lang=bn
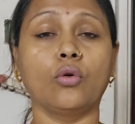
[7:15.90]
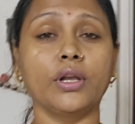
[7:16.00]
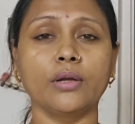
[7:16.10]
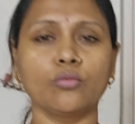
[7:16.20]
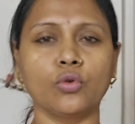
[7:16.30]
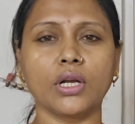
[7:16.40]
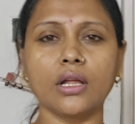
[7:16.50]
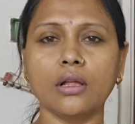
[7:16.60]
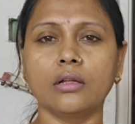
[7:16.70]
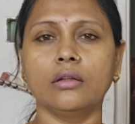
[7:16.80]
অনেক মোটা
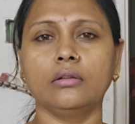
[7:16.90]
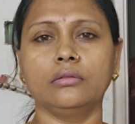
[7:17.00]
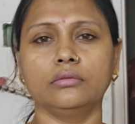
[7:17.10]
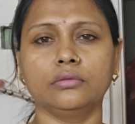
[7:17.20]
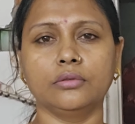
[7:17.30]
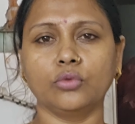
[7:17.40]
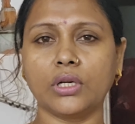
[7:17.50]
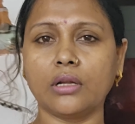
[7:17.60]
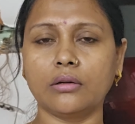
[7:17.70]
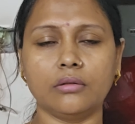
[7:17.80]
তো ওটা